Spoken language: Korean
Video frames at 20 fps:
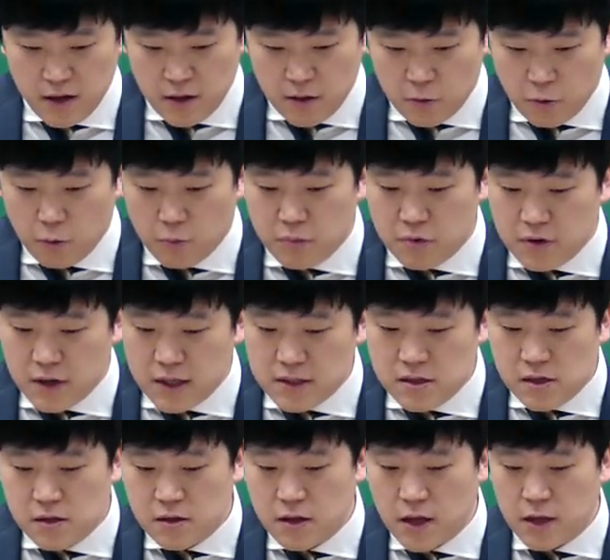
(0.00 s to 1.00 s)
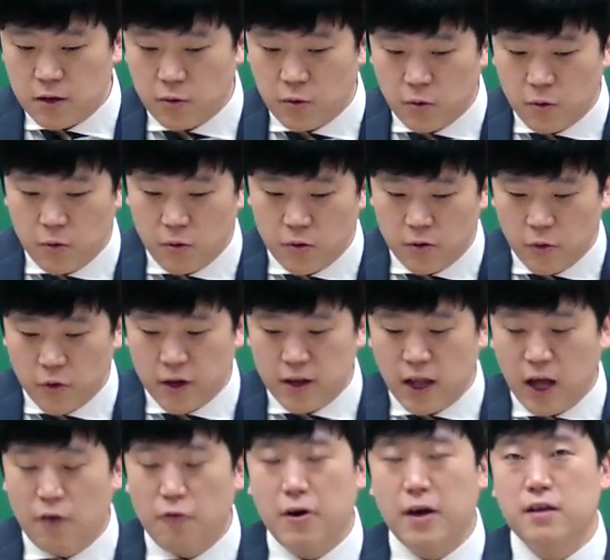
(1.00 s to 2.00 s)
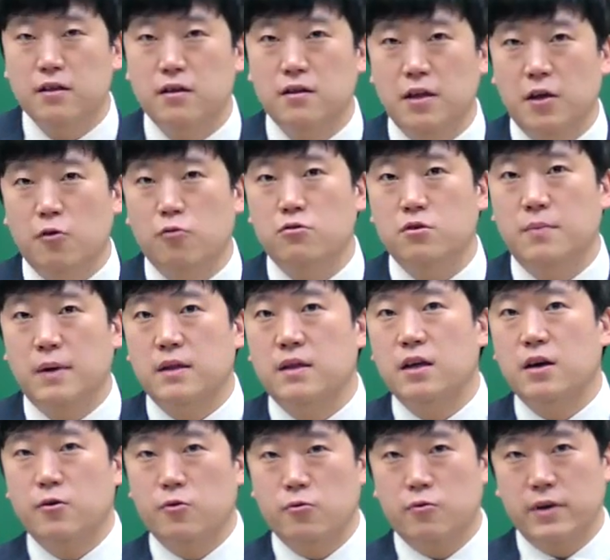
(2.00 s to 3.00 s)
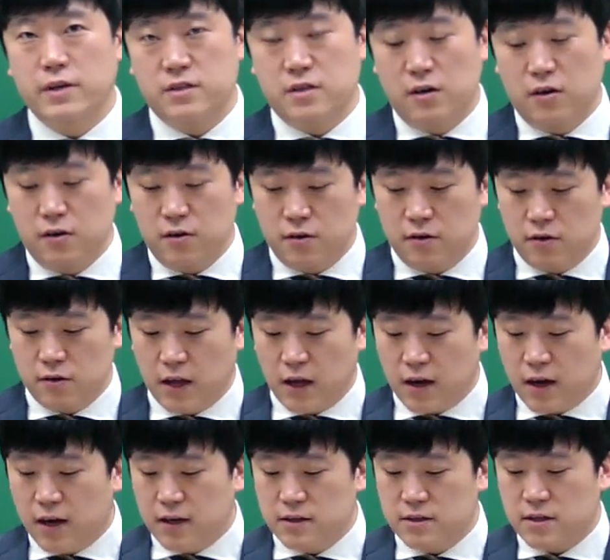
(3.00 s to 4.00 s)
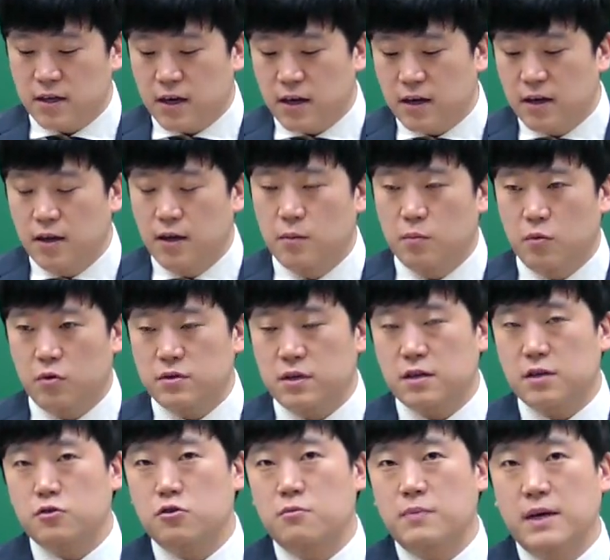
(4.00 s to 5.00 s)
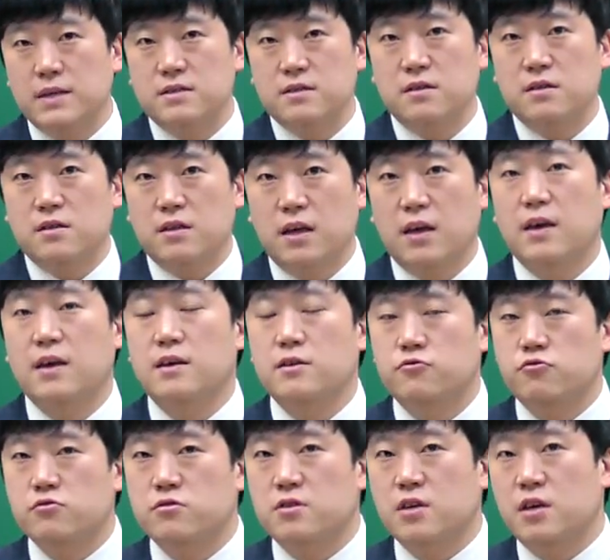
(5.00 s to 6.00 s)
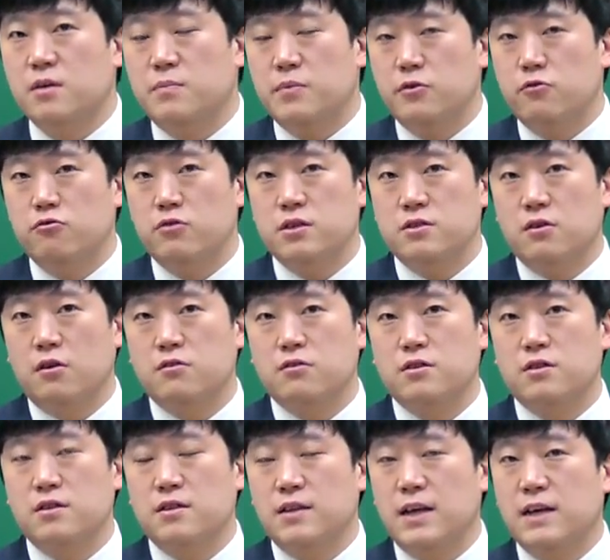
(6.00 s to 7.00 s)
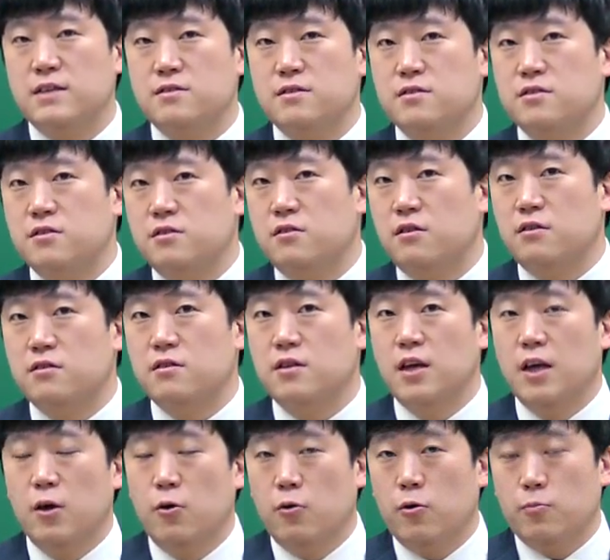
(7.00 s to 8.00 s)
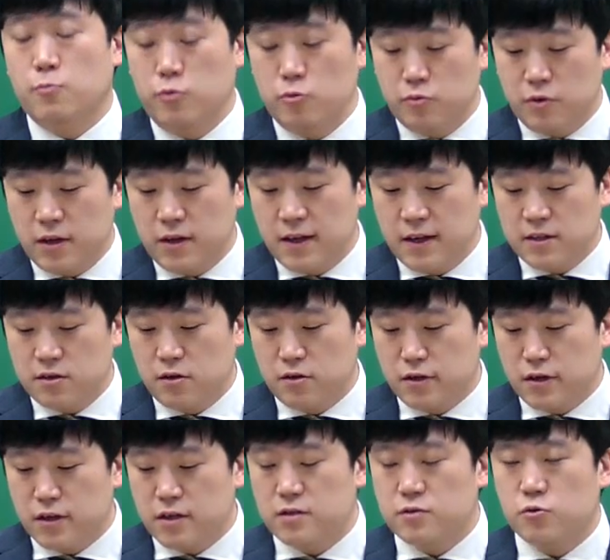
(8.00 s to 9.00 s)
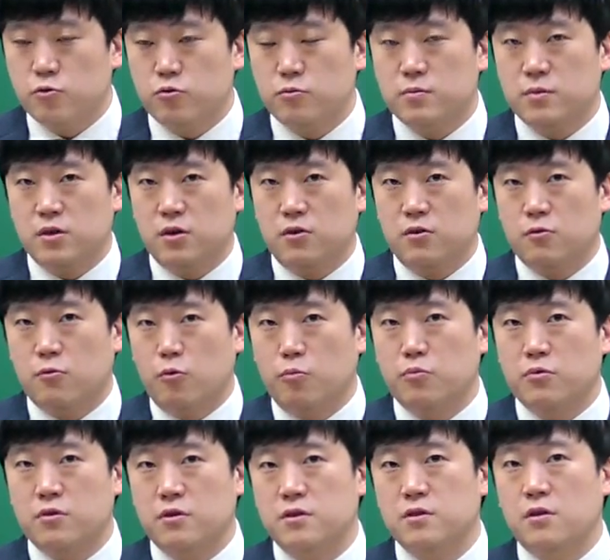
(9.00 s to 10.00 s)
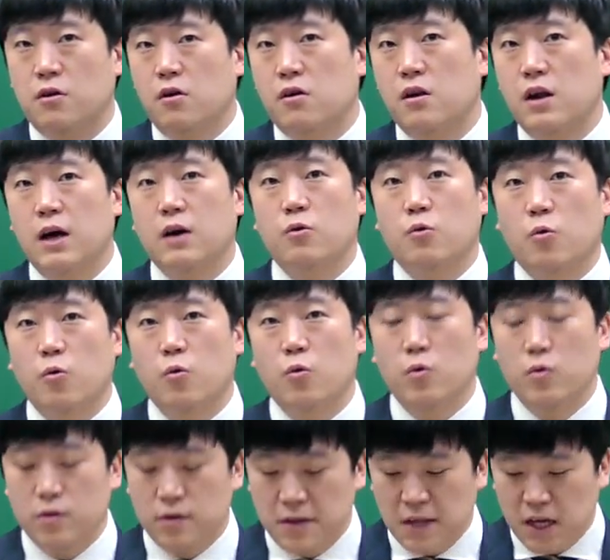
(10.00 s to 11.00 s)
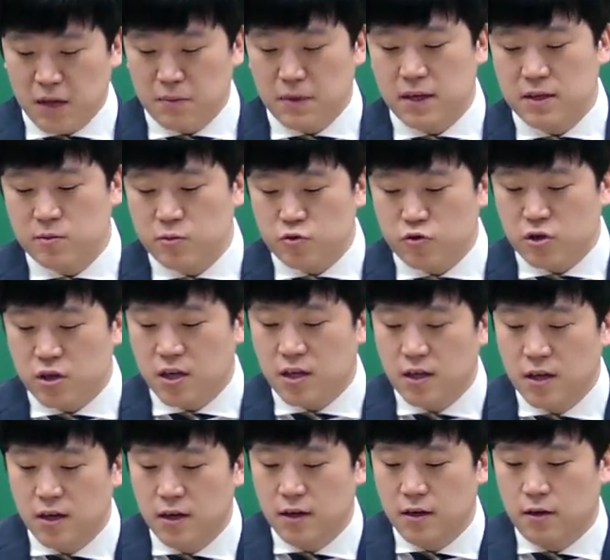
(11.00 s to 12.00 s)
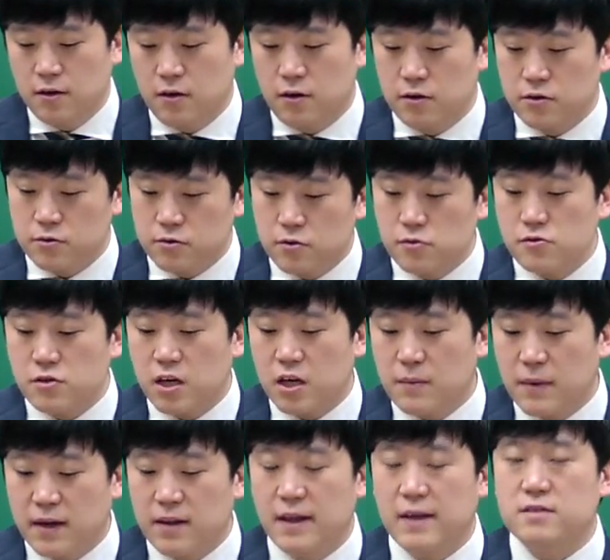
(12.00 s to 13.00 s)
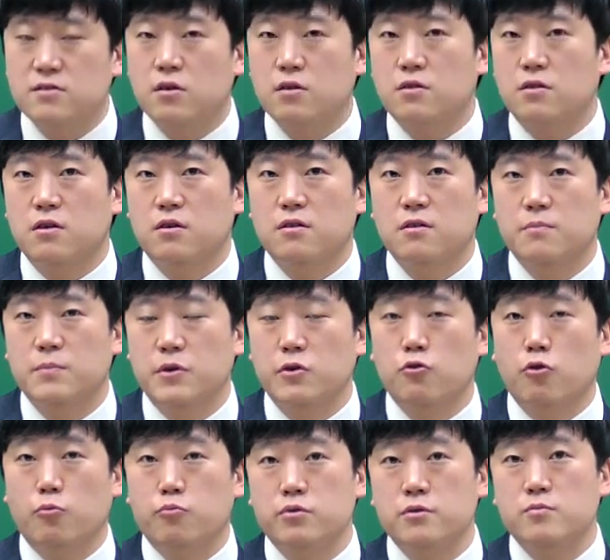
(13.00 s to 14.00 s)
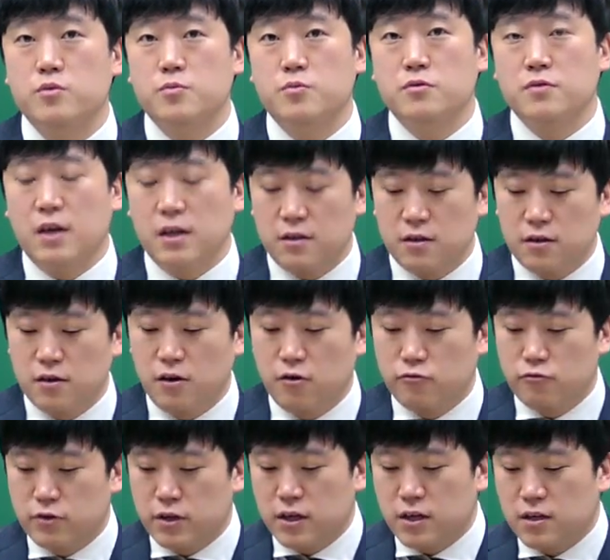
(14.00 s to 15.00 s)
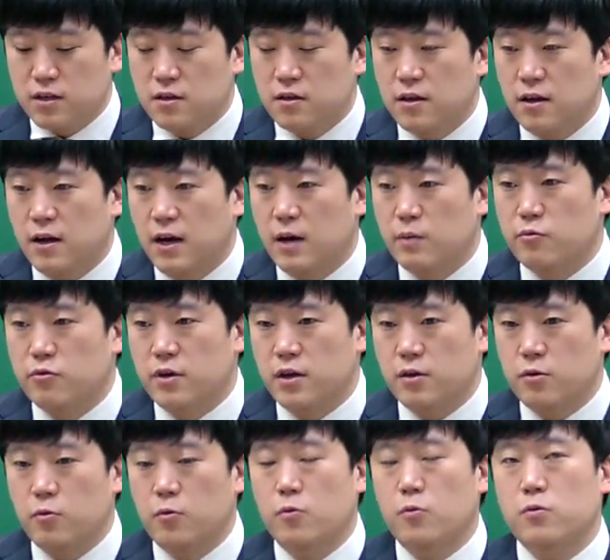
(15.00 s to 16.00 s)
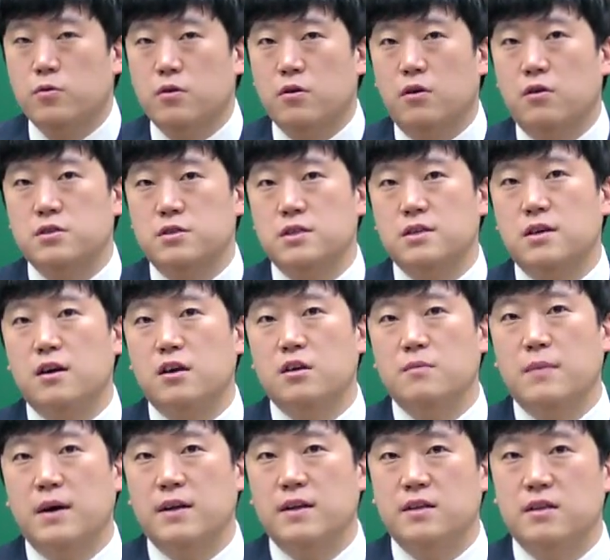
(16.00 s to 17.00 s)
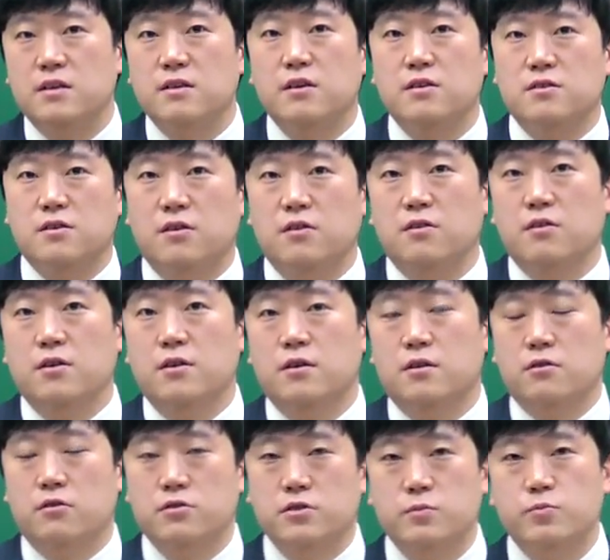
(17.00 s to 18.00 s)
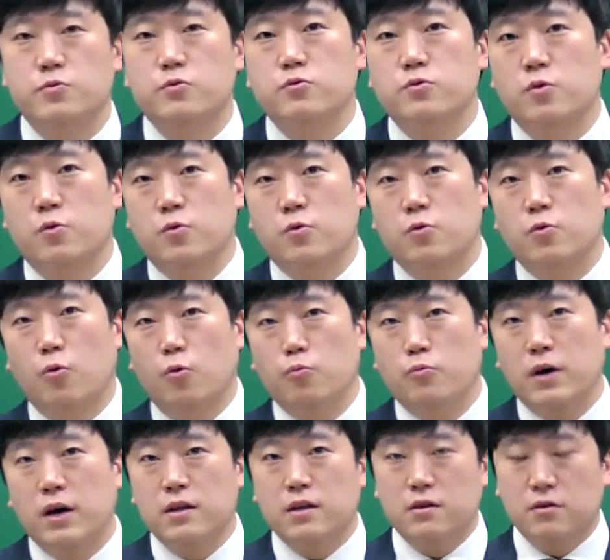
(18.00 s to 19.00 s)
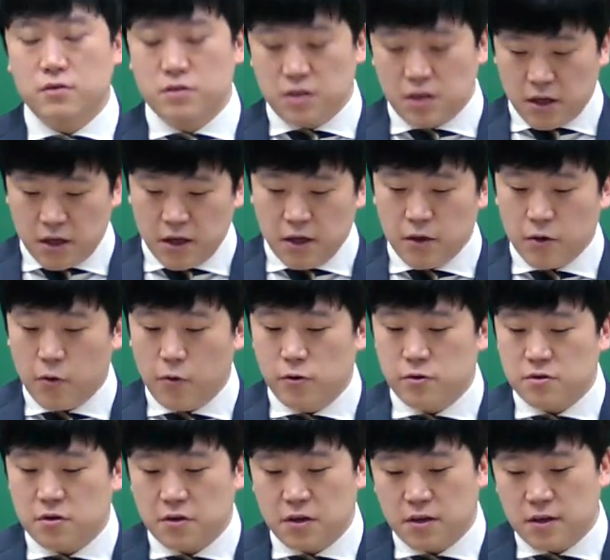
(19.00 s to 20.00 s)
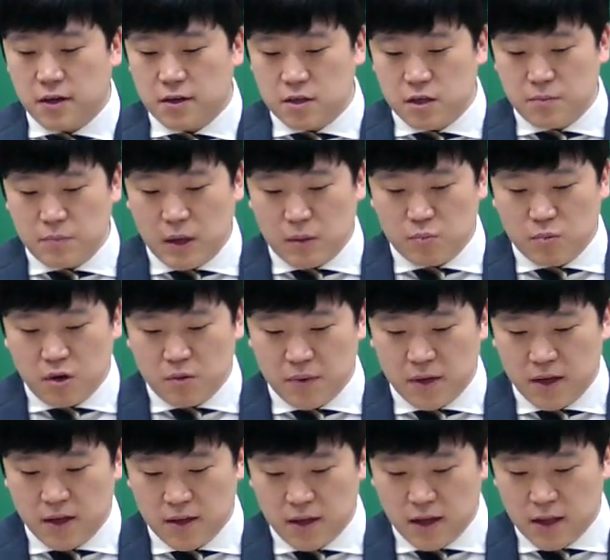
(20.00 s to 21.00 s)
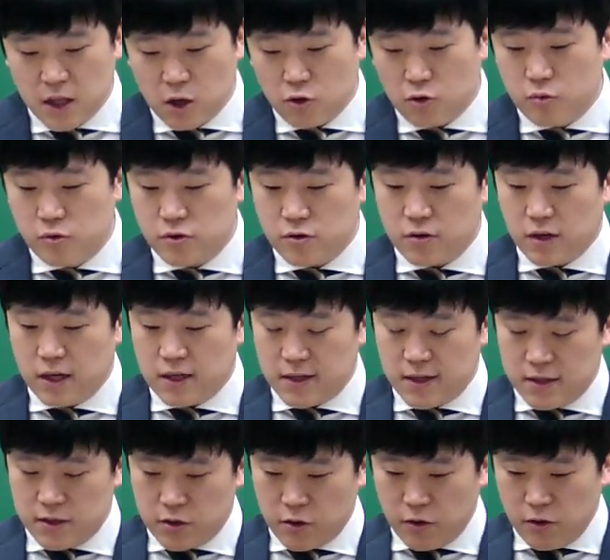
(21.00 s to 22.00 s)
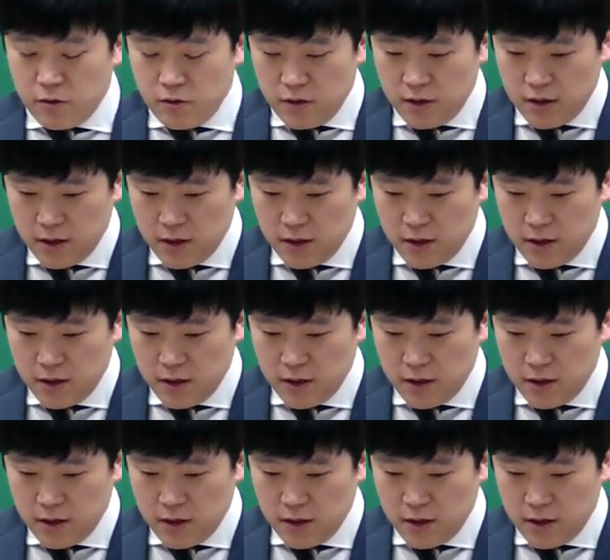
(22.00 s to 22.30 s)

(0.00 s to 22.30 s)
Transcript: 공부를 하실 때도 여기 나와 있는 내용을 바탕으로 해서 어, 내가 이제 뭐 상대적으로 봤을 때 출제 비율이 적은 낮은 그런 부분에 대해서는 조금 더 공부를 덜 하고 그다음에 집중이 어, 출제가 많이 됐었던 비율 높은 부분 같은 경우는 아무래도 더 시간을 많이 들여서 더 집중적으로 공부하는 것이 효율적인 학습 방법이 된다고 볼 수가 있겠죠.